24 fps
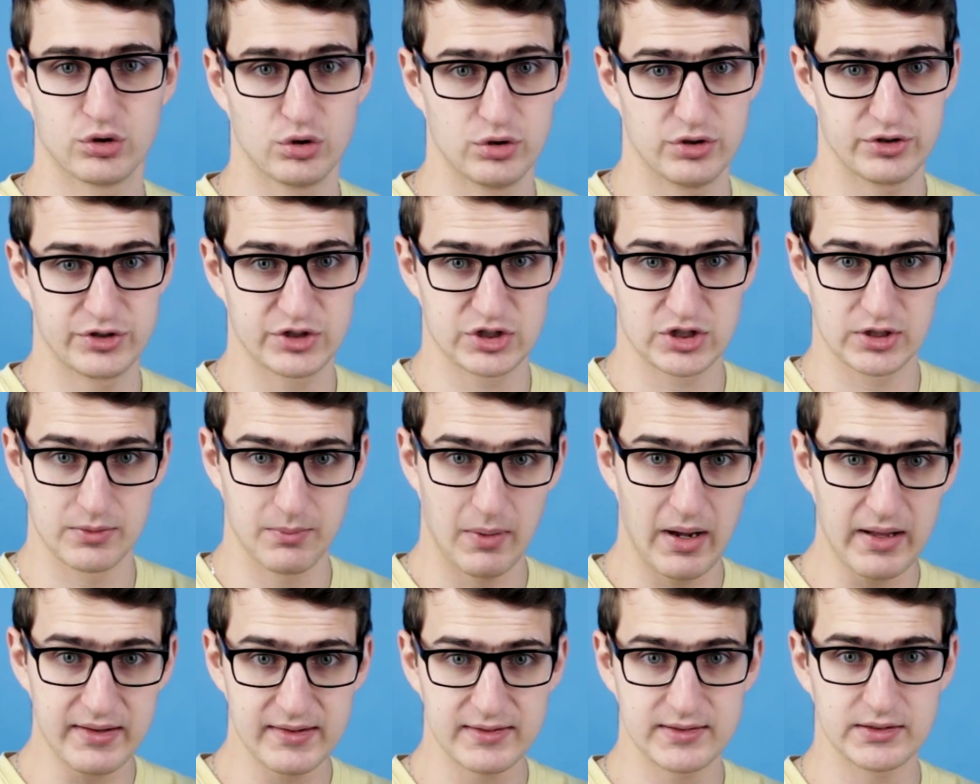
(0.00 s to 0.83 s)
то есть
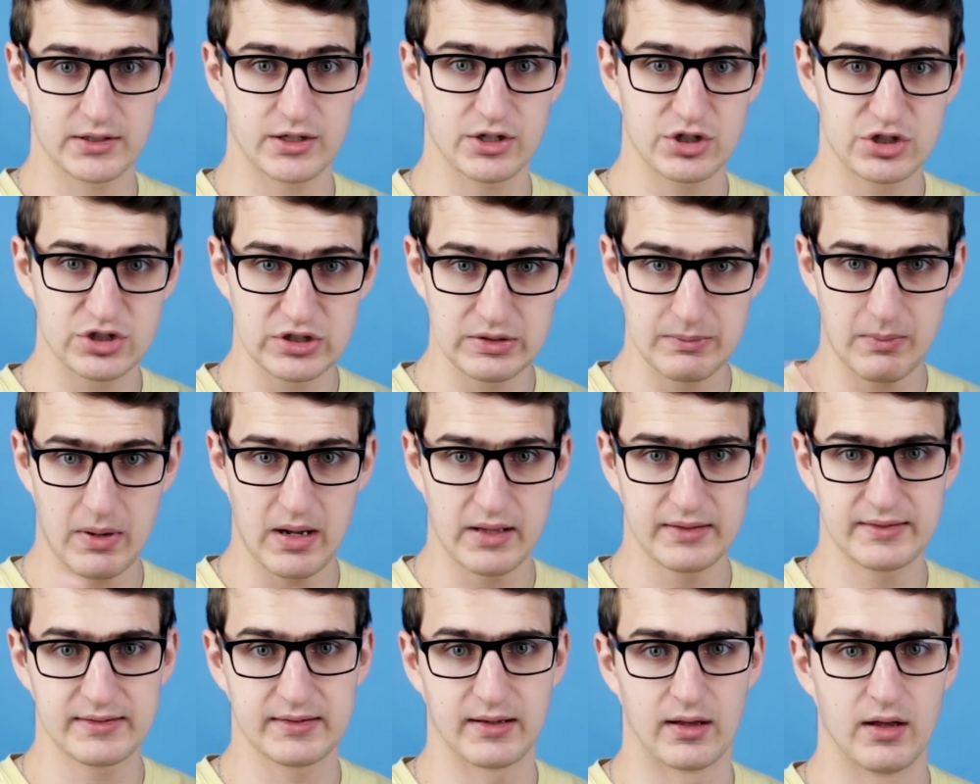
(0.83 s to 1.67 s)
сжиматься,
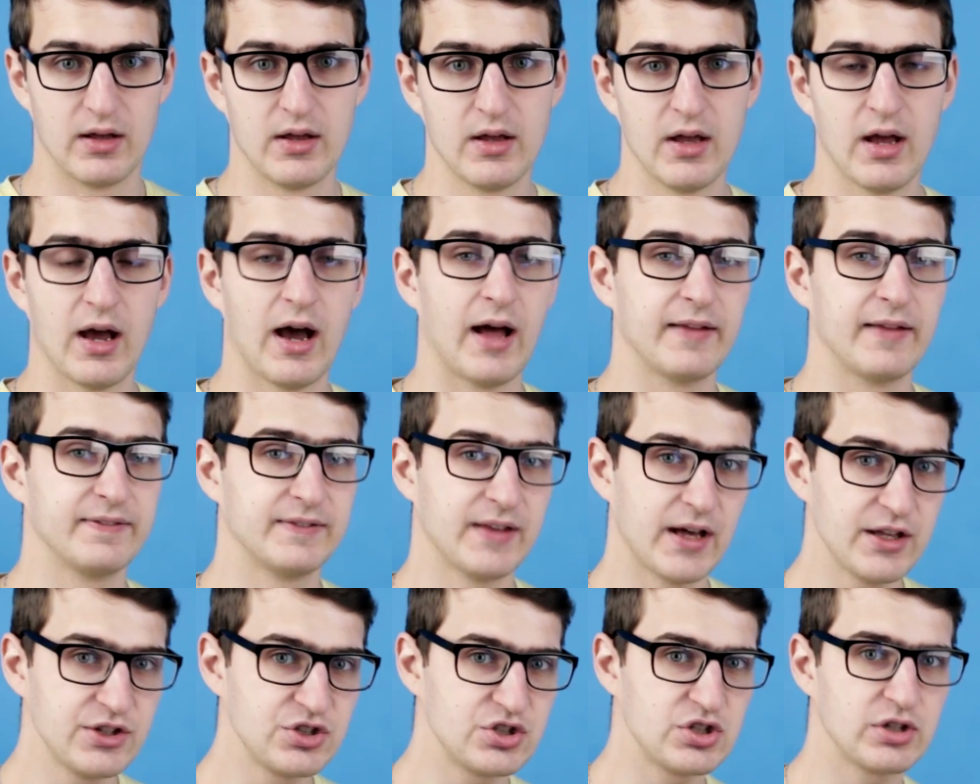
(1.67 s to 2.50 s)
разжиматься, а
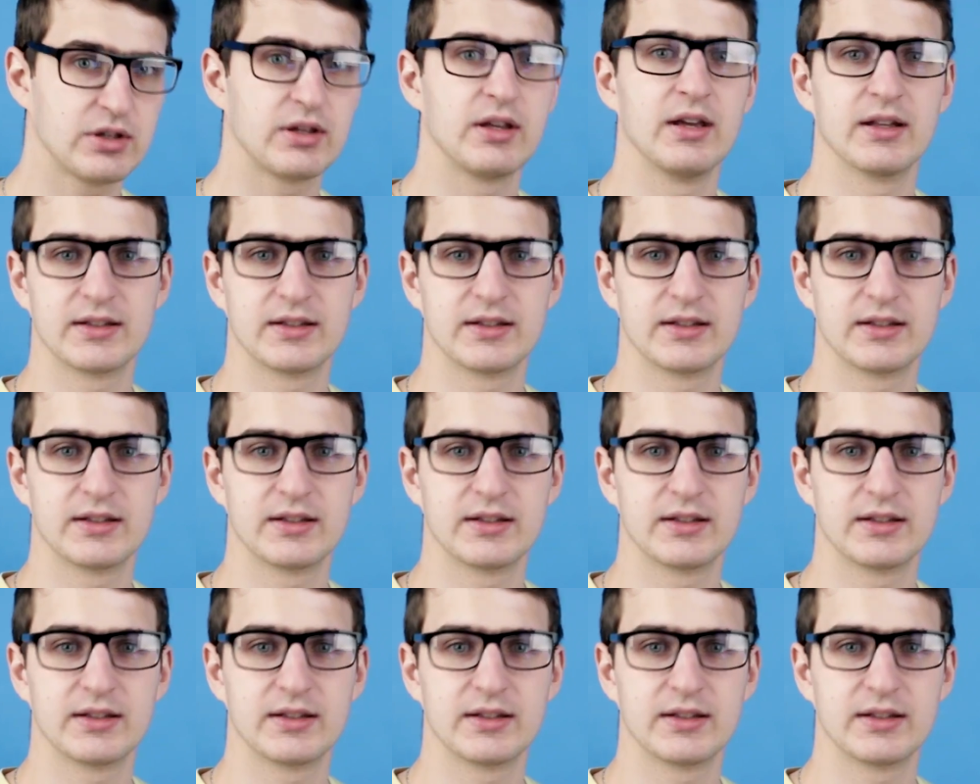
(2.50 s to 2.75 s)
датчики